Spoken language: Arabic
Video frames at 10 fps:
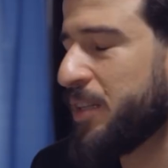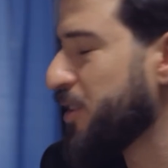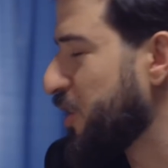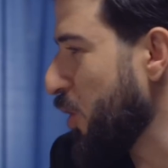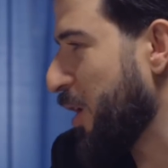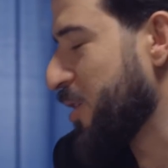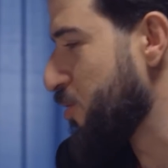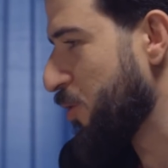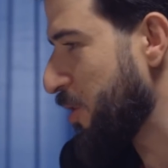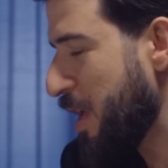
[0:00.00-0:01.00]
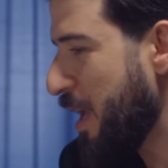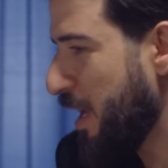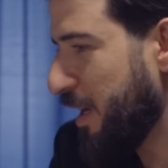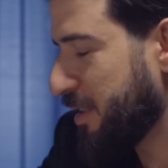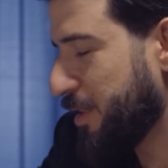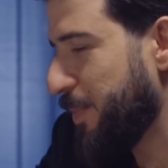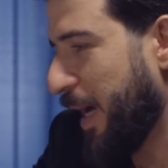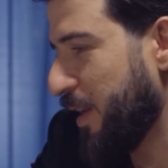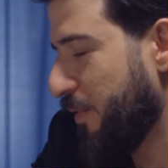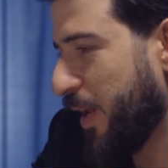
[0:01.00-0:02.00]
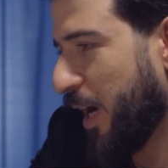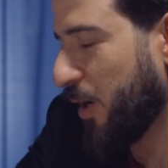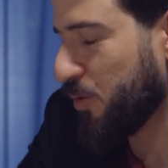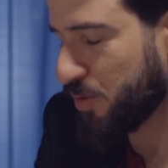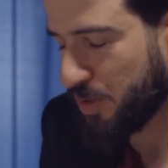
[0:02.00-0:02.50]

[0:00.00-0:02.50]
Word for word: دكتور ارجوك اكتب لي على فلا اوت